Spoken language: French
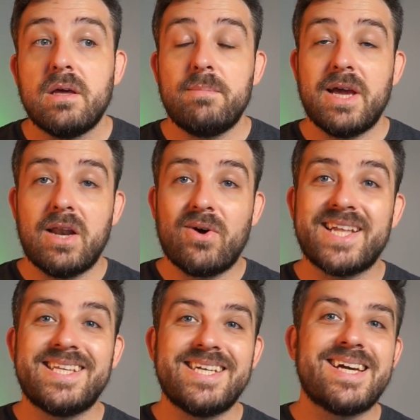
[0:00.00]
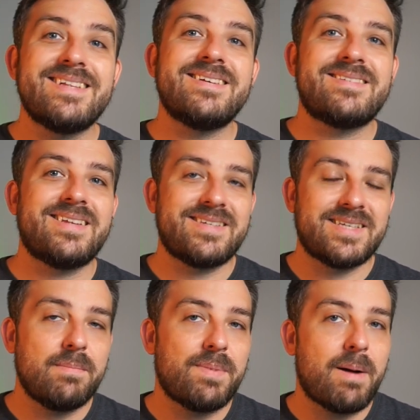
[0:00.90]
Mais elle aura déjà été
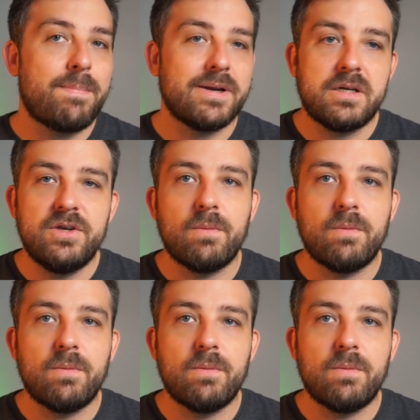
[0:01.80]
testée par plein de clients